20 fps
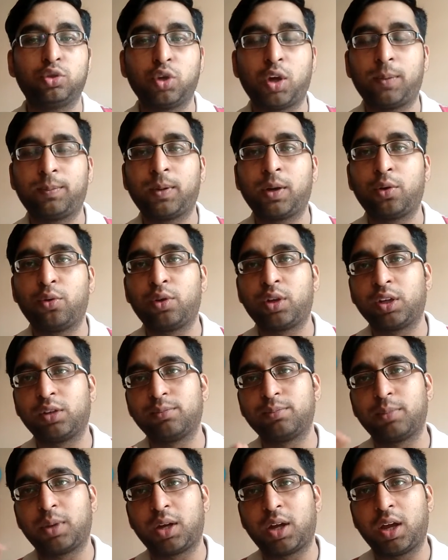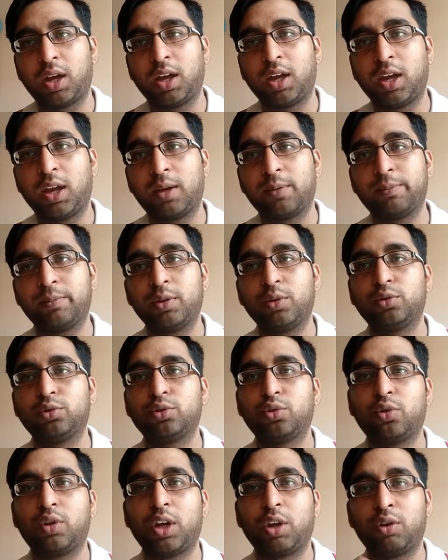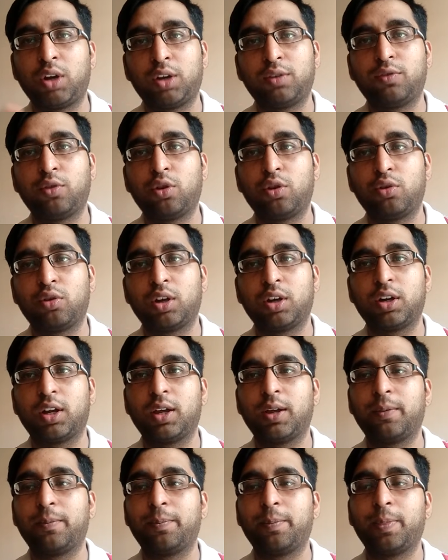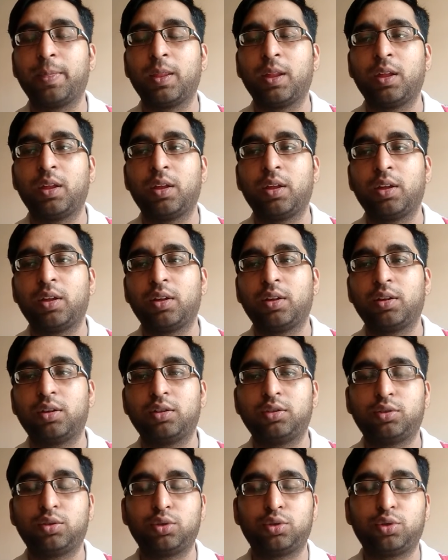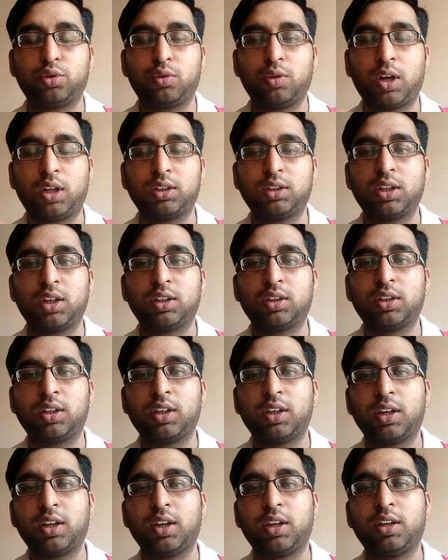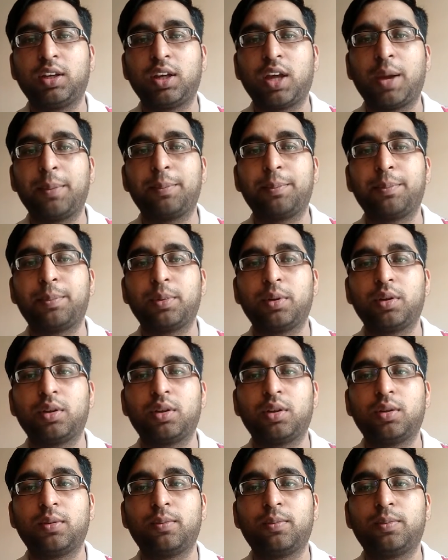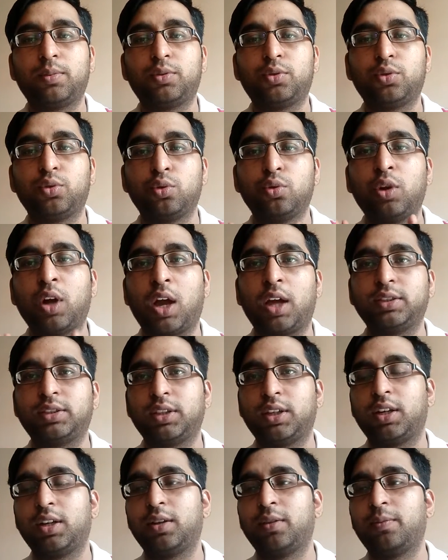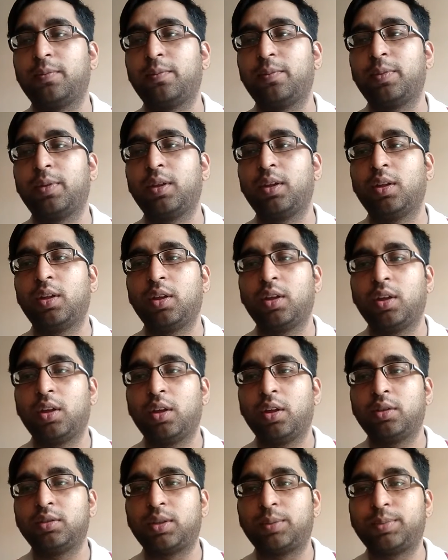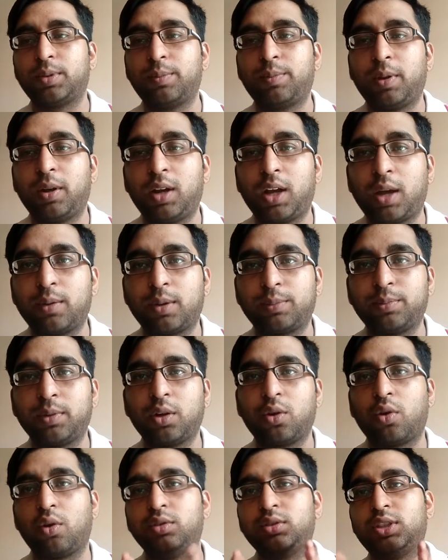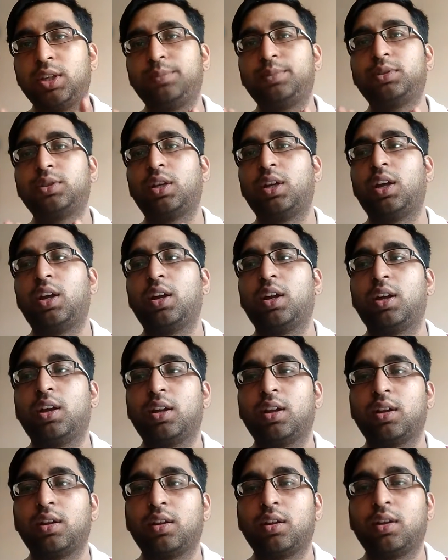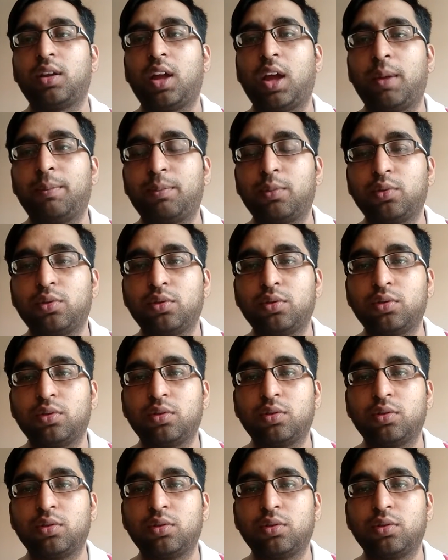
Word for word: जो आपका रूटीन बनाया है आपने उसको रेगुलर फॉलो करना है तो शुरुआत करते हैं कि आप शुरू कहाँ से करें सबसे पहले आप अपने कॉन्सेप्ट क्लियर करें आपको